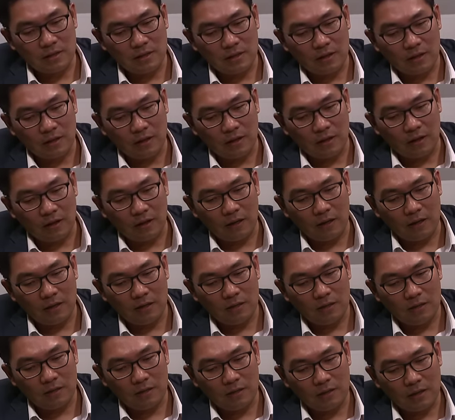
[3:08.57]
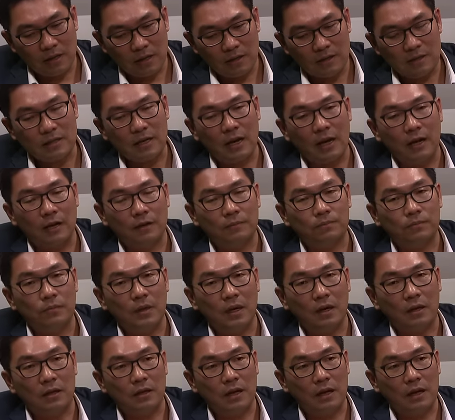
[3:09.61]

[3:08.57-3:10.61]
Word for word: 呃现象啊，